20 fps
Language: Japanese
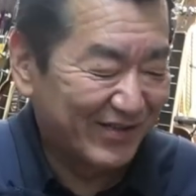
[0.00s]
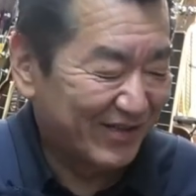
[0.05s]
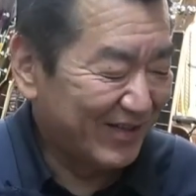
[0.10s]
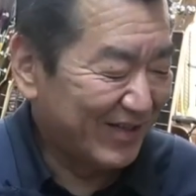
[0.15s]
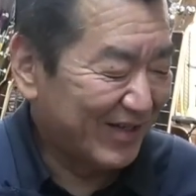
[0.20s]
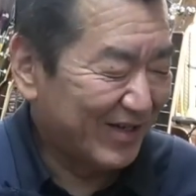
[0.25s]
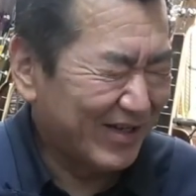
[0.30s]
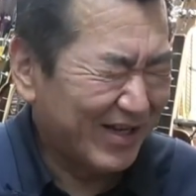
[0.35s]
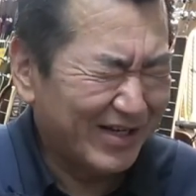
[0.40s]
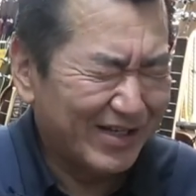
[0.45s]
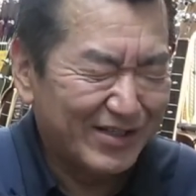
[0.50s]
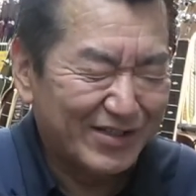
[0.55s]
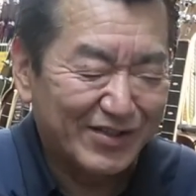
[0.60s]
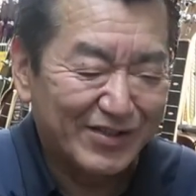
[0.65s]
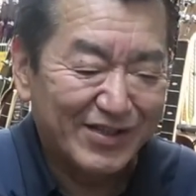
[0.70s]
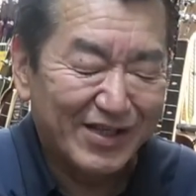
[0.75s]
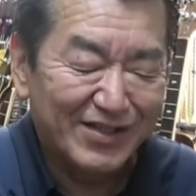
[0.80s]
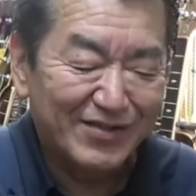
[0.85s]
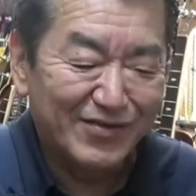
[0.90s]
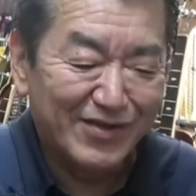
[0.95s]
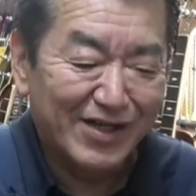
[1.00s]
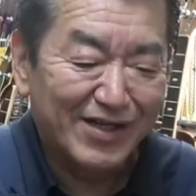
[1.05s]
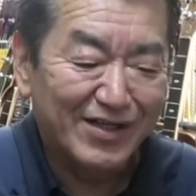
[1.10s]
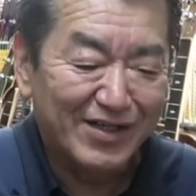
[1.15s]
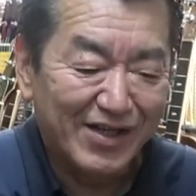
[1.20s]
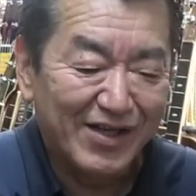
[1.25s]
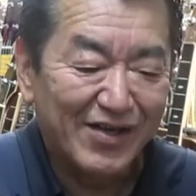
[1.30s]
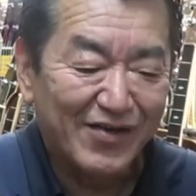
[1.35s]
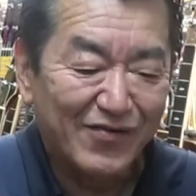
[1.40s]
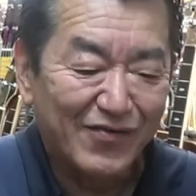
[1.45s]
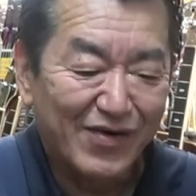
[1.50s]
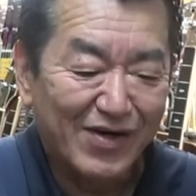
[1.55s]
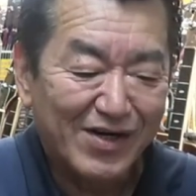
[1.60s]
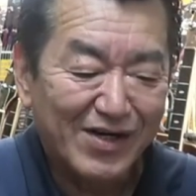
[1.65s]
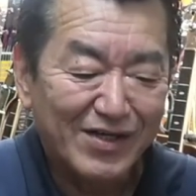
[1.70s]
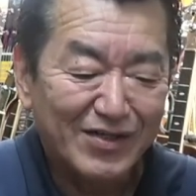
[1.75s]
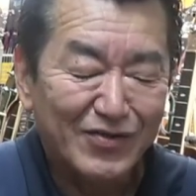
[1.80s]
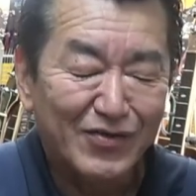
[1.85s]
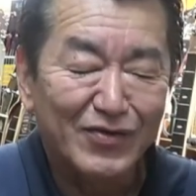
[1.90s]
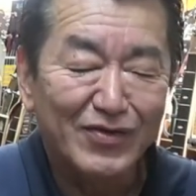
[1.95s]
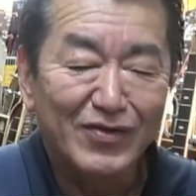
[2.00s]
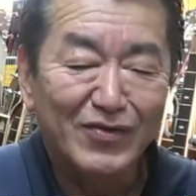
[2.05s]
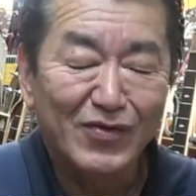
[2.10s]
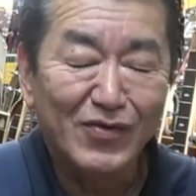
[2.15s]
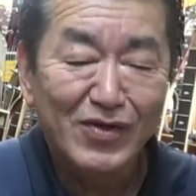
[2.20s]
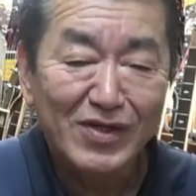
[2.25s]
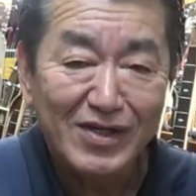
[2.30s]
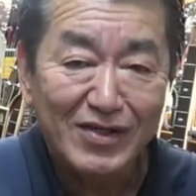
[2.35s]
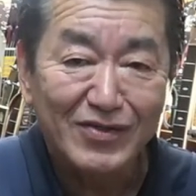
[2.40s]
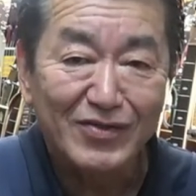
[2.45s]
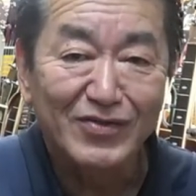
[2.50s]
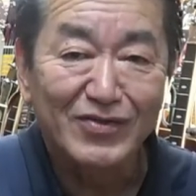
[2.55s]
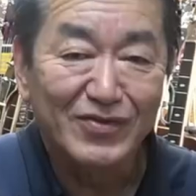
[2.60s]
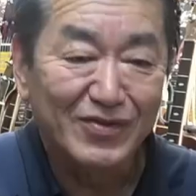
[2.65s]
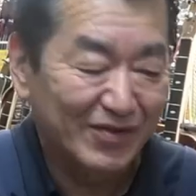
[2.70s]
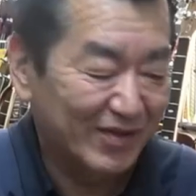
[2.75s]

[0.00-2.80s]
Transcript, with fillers: なんかやり続けた中で若い人にとにかく弾